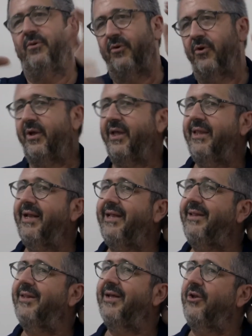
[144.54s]
no quede al
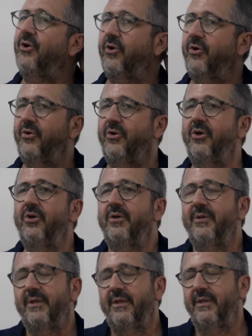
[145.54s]
interior, ¿no?
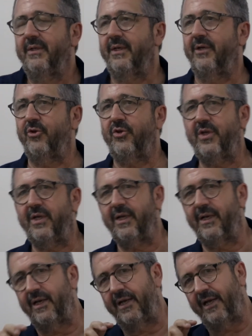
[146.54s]
Entonces,
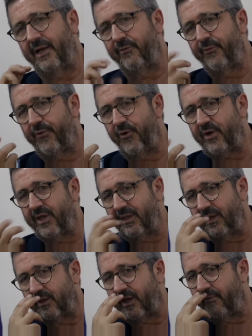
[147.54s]
el enfoque
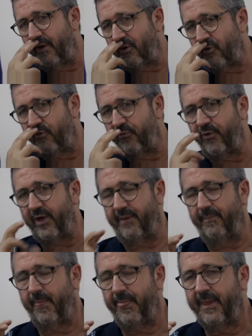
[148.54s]
del trabajo fue
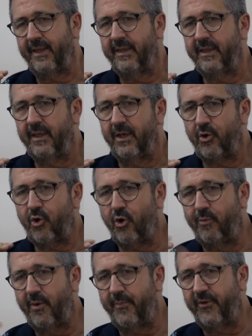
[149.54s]

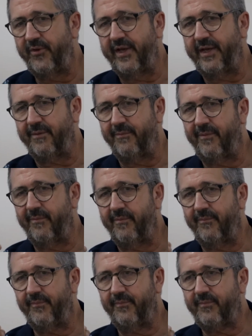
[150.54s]
cómo poder
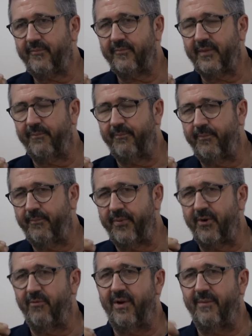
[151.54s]

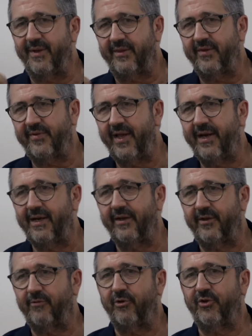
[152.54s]
problematizar las
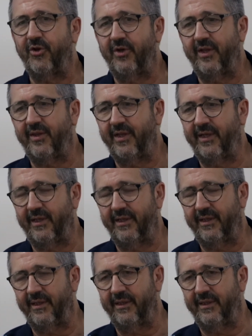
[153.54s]
situaciones
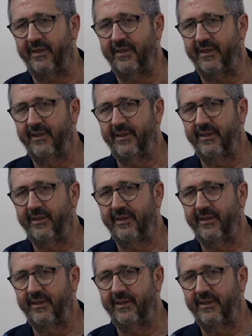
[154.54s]
eh,